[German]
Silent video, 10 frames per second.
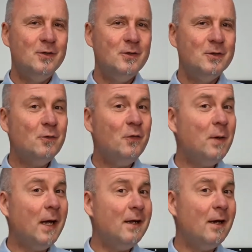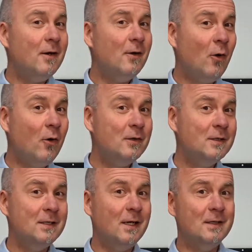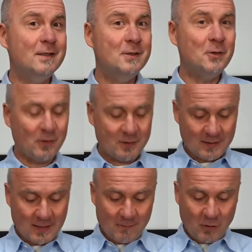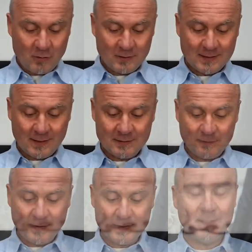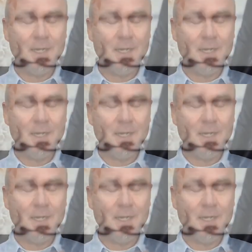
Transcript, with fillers: So wie bei einer Hochzeitstorte am Hochzeitsfest.